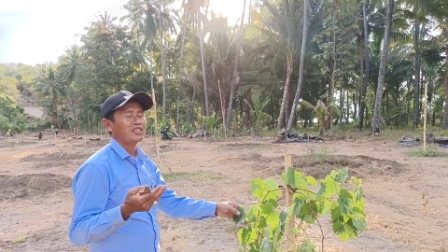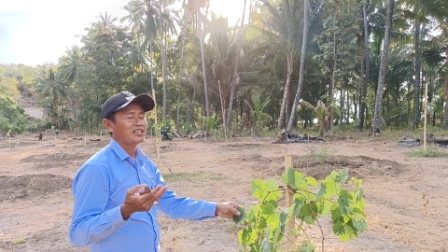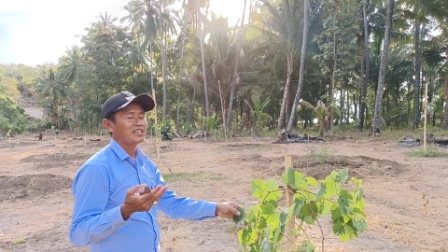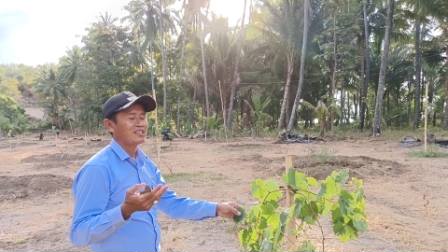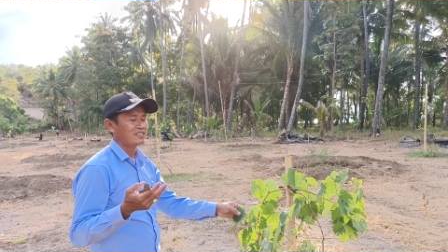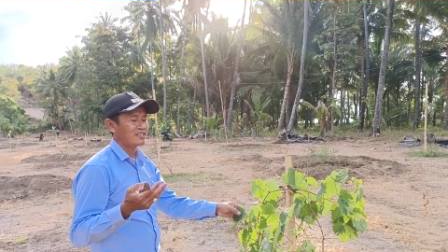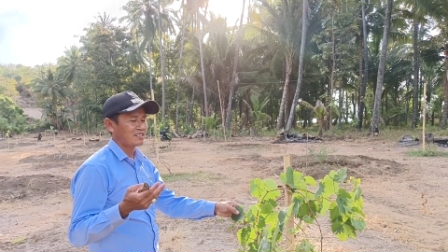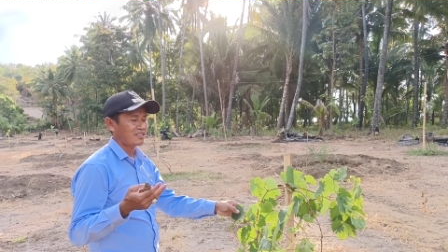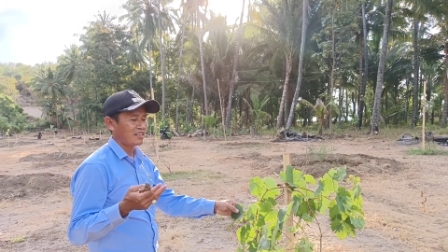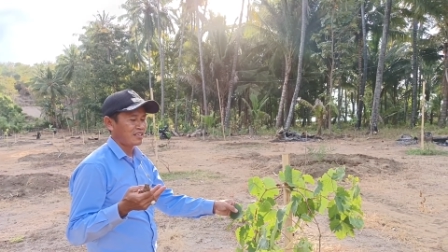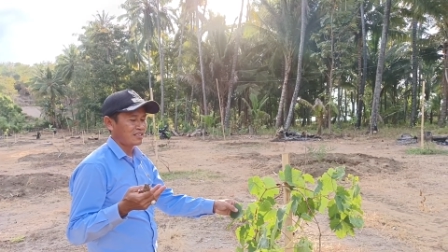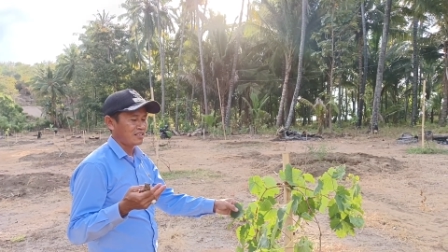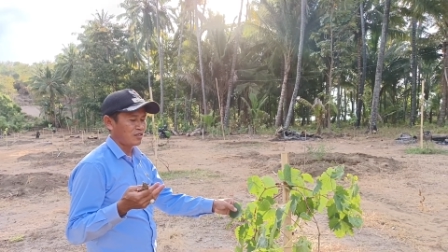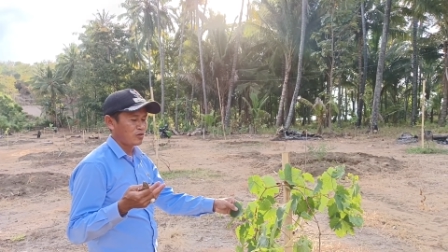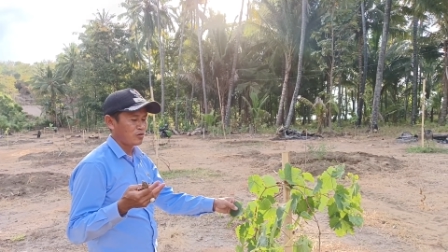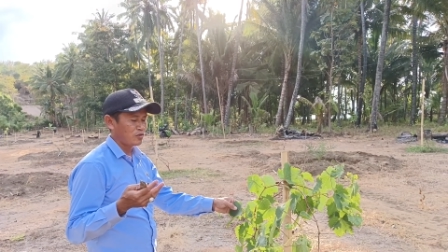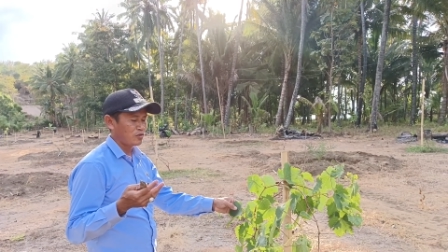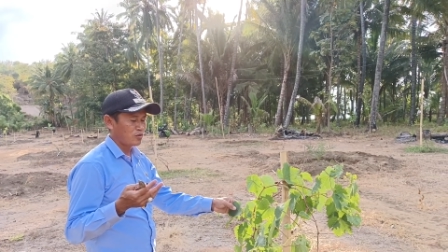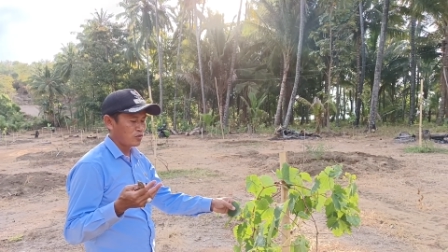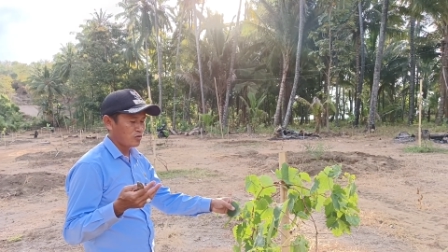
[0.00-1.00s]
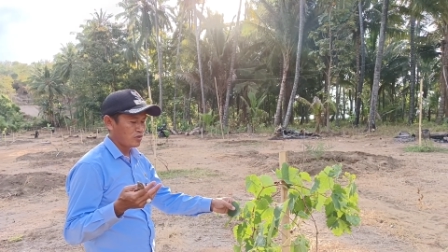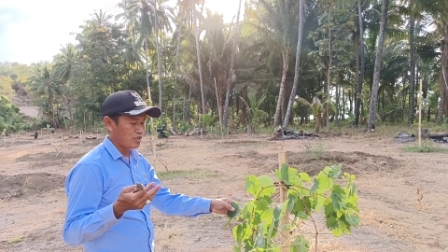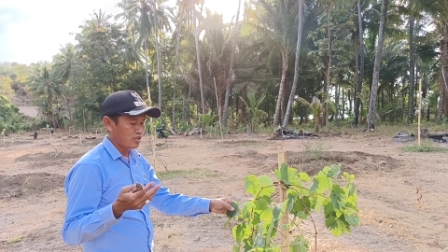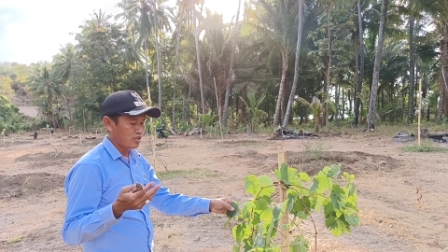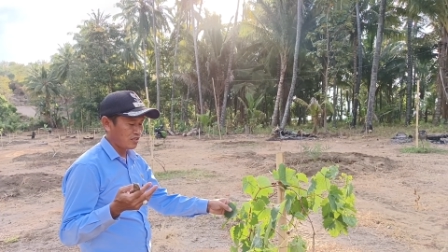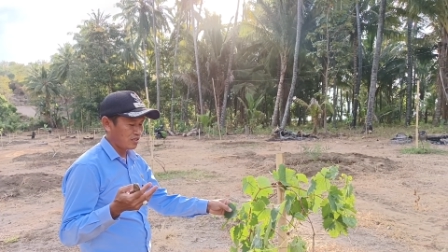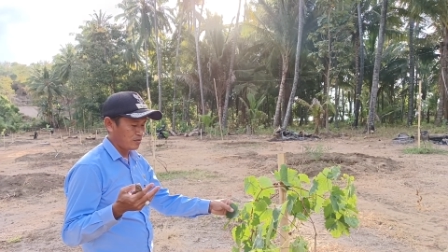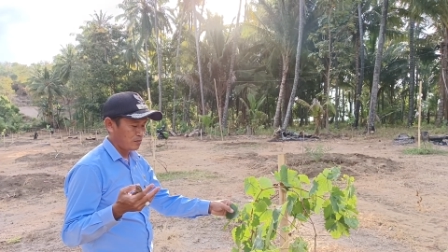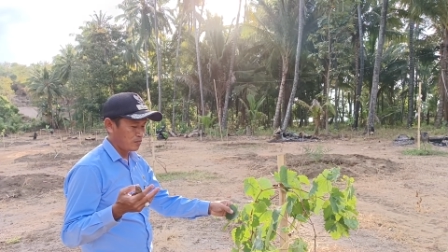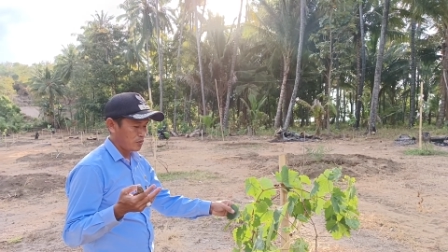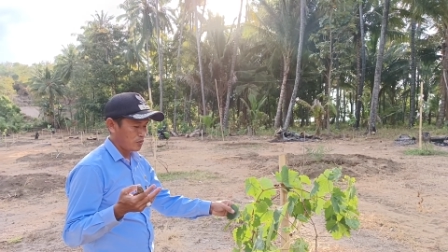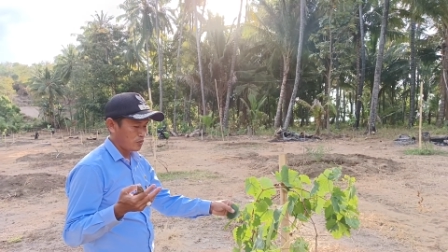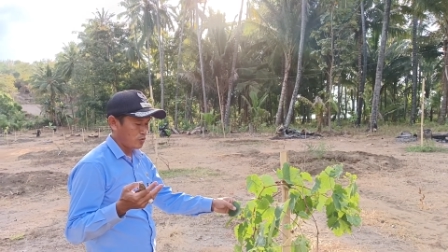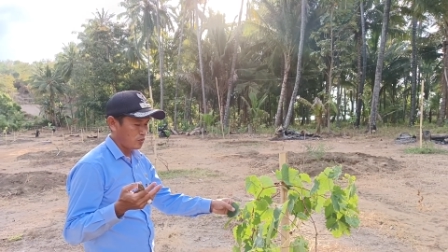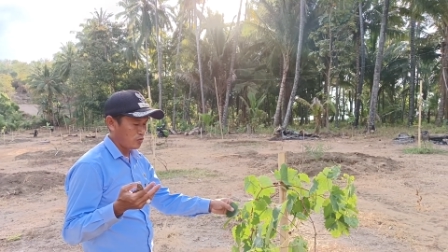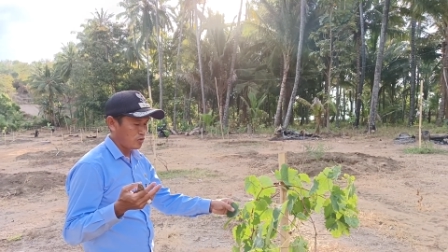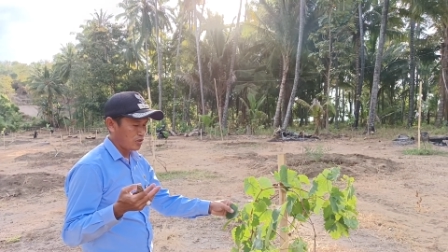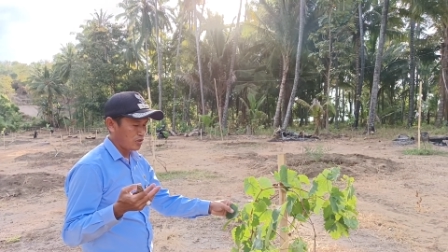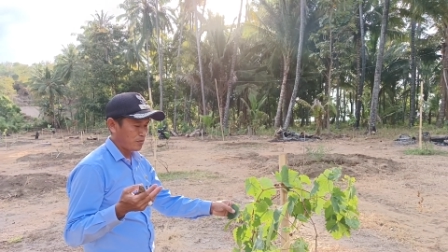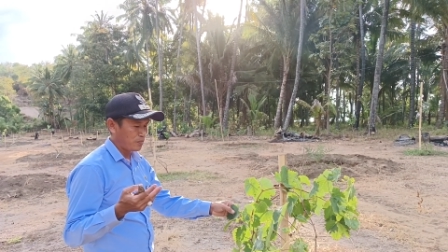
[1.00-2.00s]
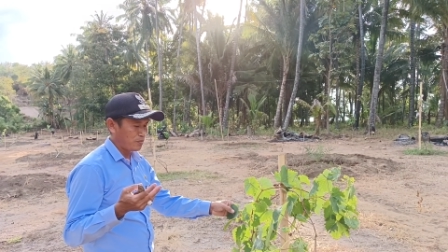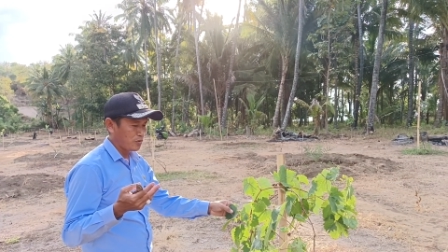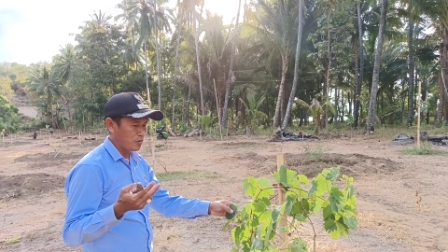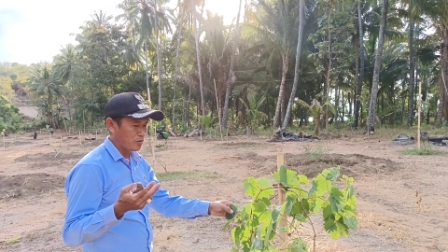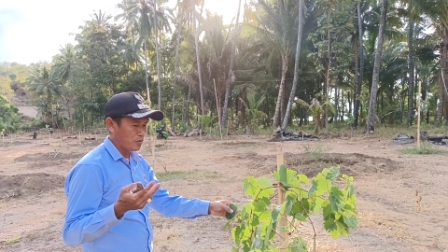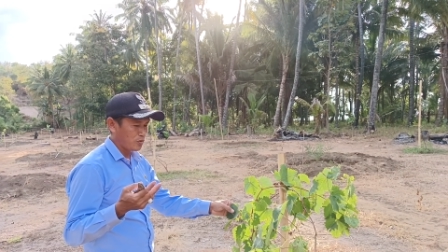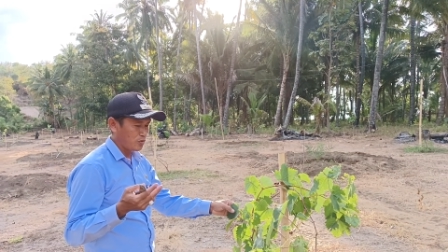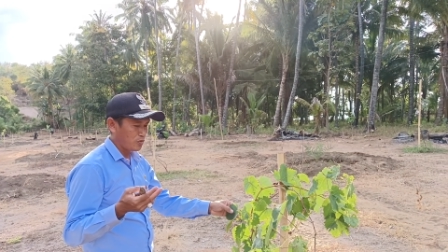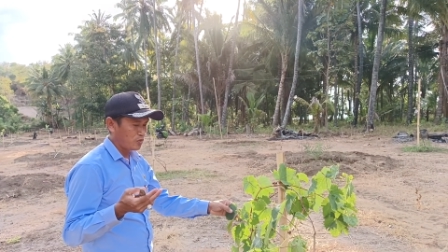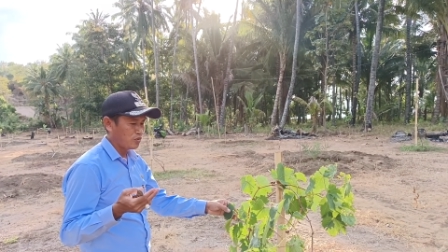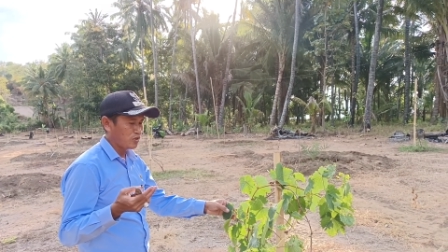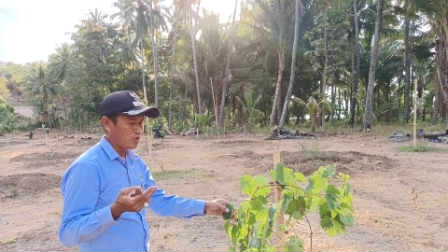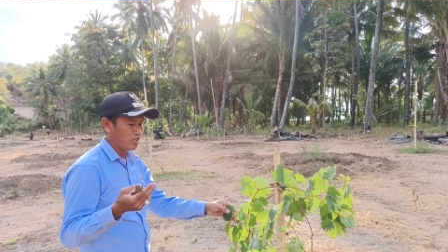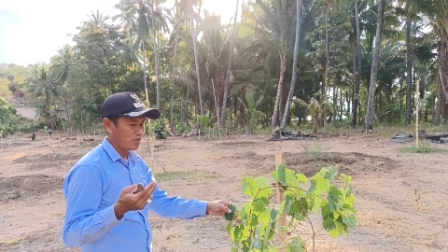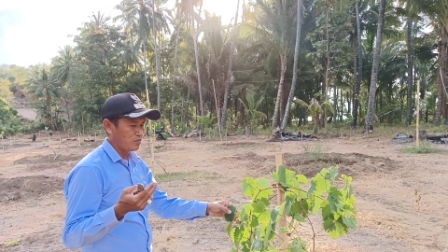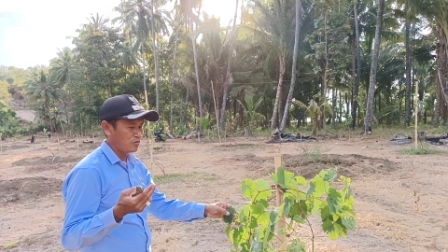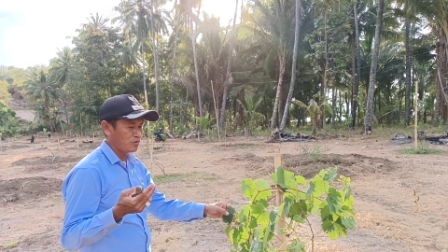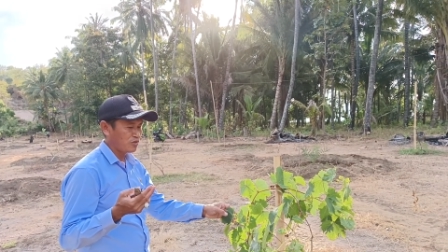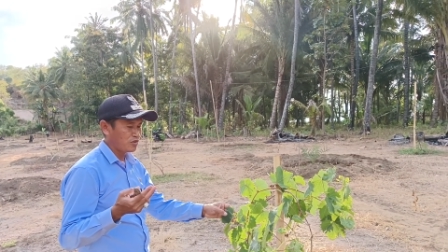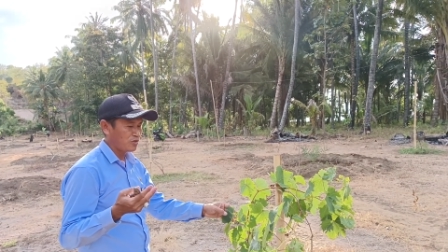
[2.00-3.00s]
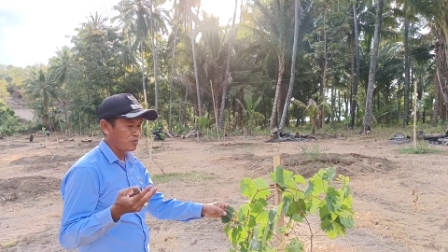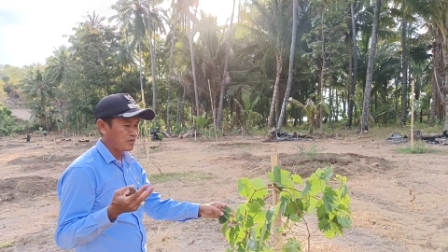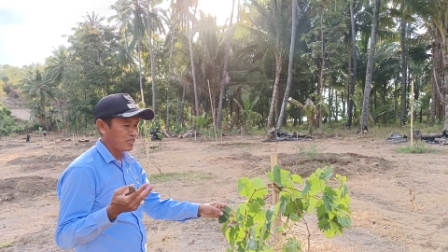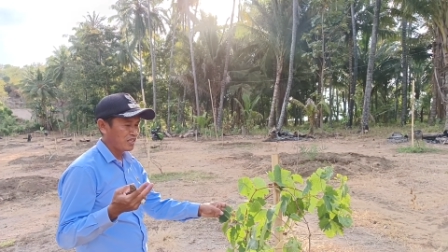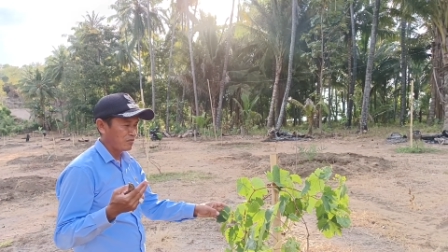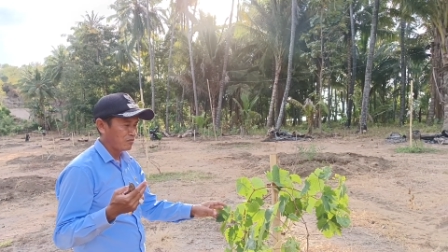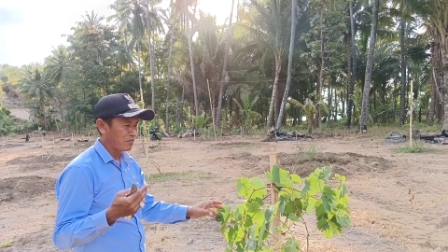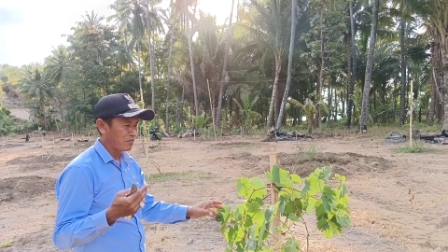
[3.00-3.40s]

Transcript: jadi sekitar tahun 2020 2019